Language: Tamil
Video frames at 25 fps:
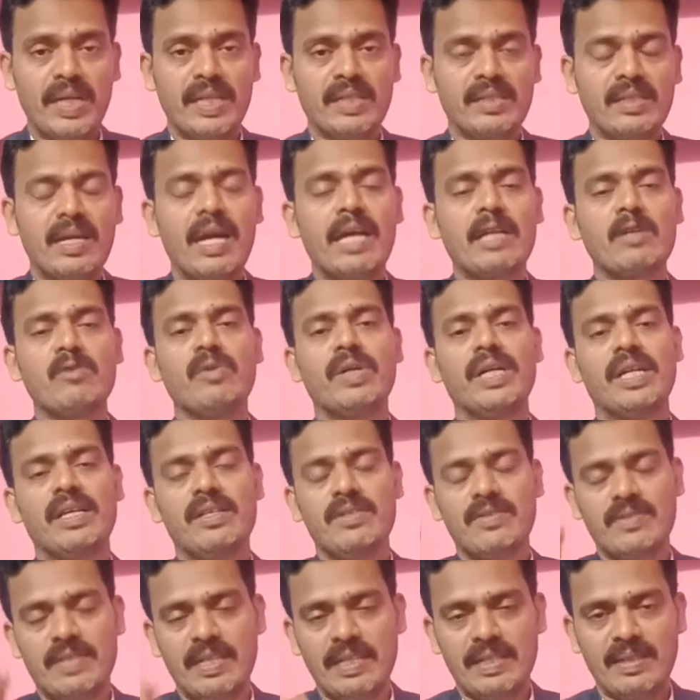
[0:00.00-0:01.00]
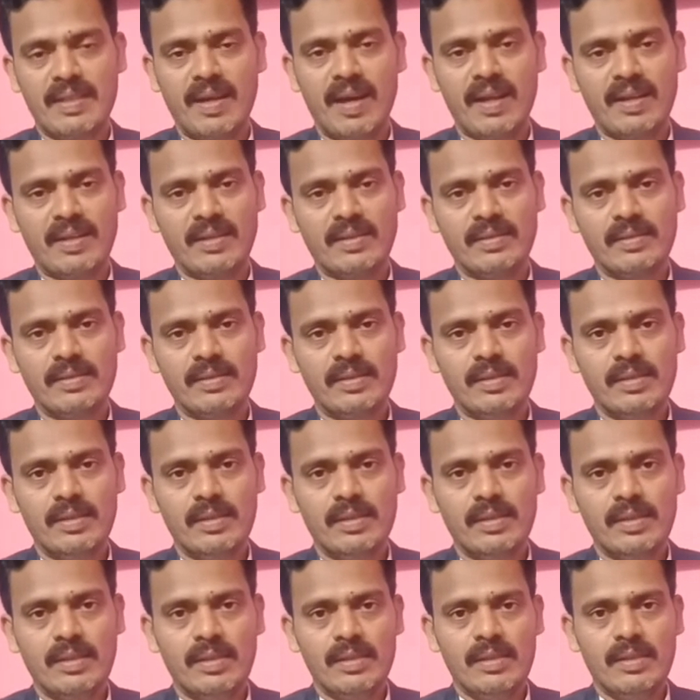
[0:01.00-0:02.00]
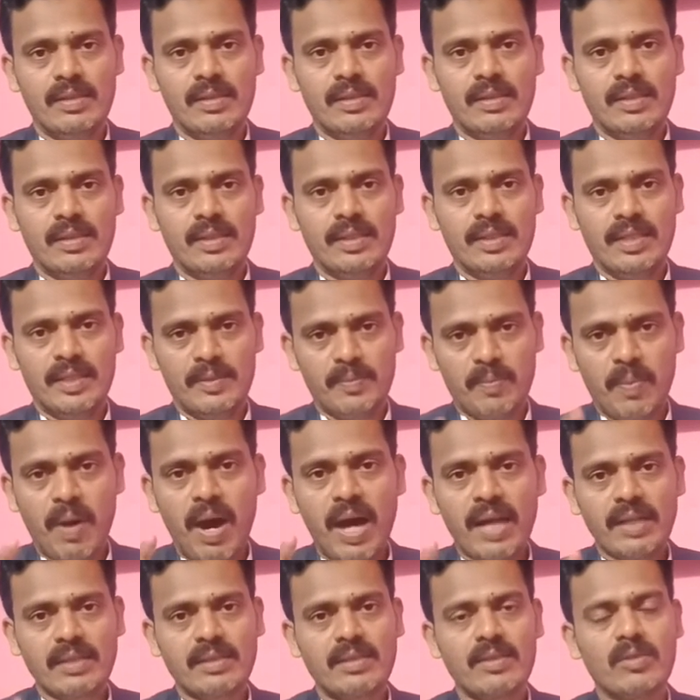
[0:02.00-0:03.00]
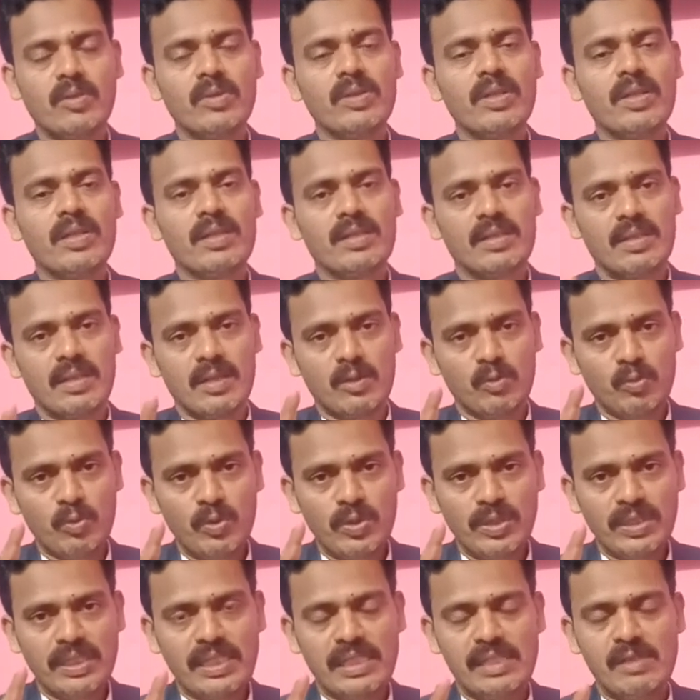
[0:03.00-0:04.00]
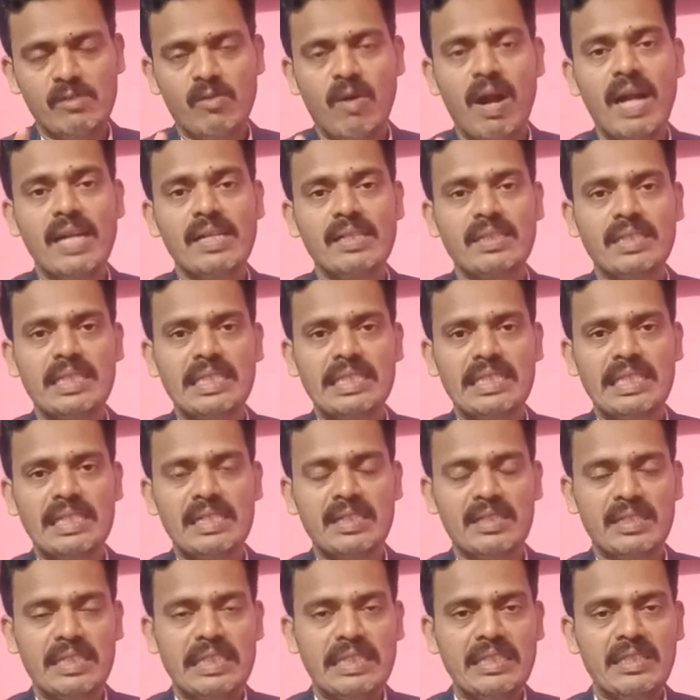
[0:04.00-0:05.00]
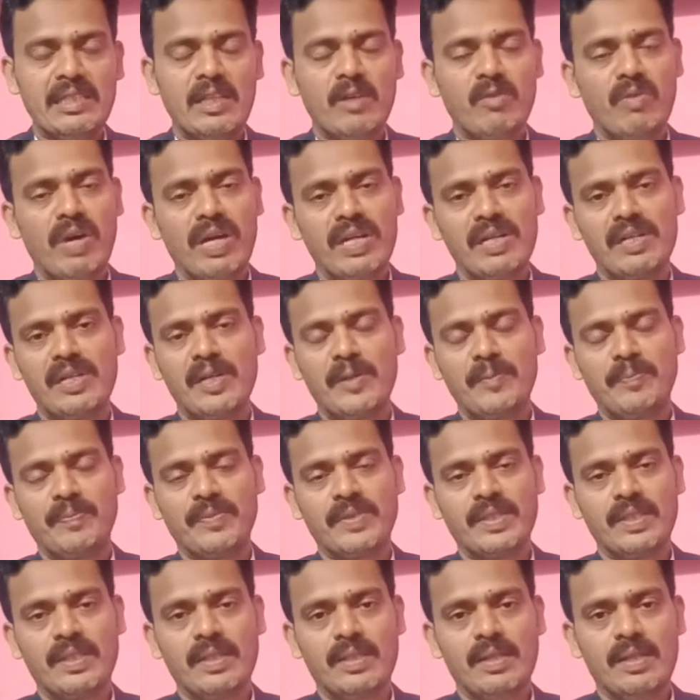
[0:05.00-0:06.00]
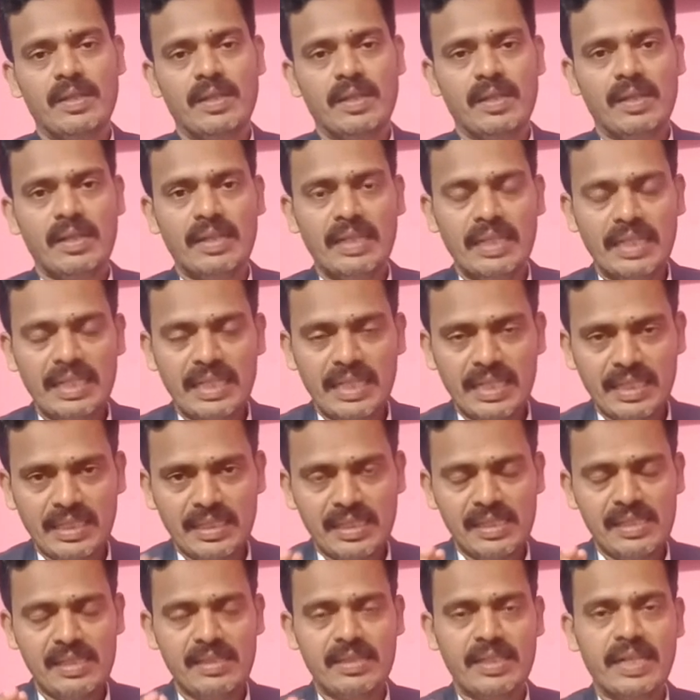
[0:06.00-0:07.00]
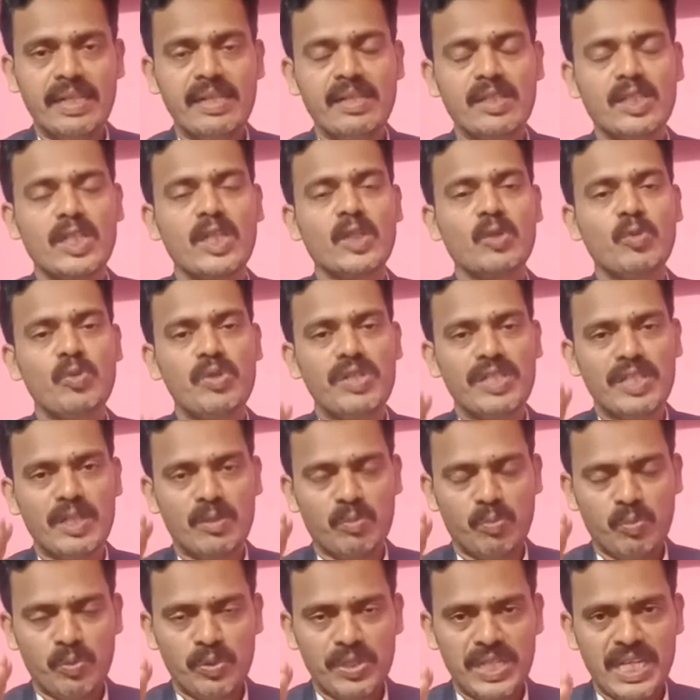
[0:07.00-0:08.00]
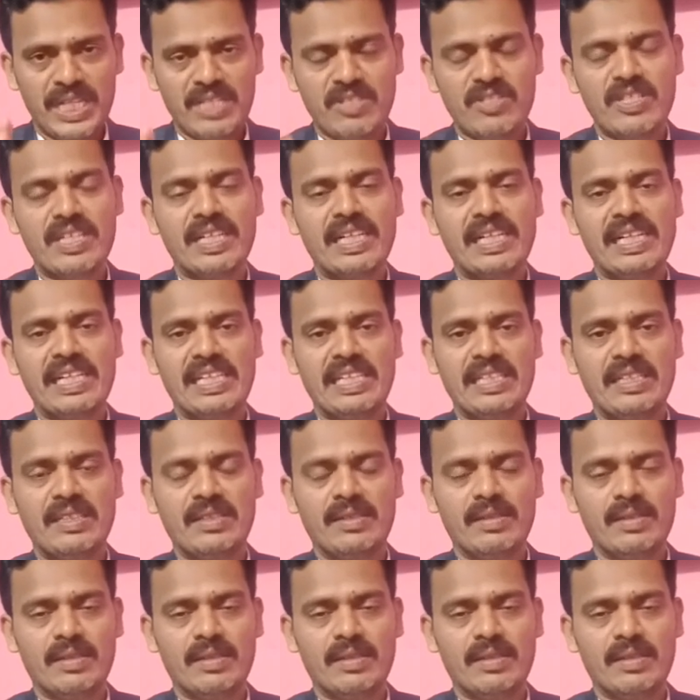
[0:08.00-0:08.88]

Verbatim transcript: மடங்கு அறுவடை செய்தான் இதை பார்த்து கொண்டிருக்கிற உங்கள் வாழ்க்கையில் இந்த வருடம் நீங்கள் எடுக்கக்கூடிய முயற்சிகளை